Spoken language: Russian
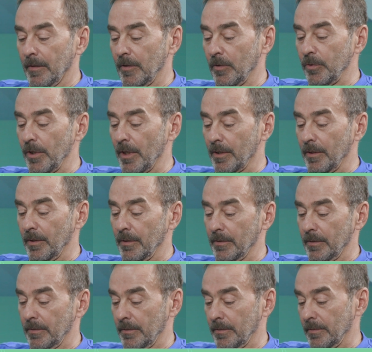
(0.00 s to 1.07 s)
люди
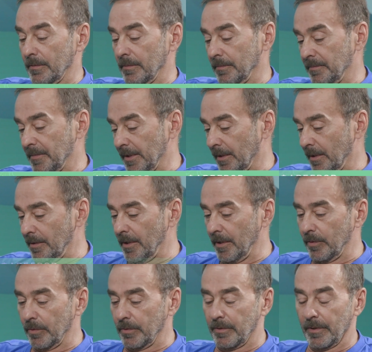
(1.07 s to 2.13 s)
так сказать,
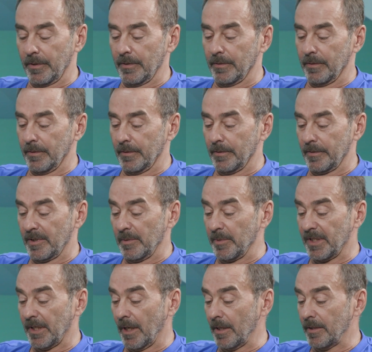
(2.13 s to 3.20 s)
делают
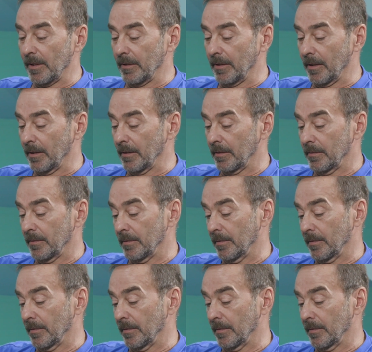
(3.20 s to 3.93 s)
самостоятельно,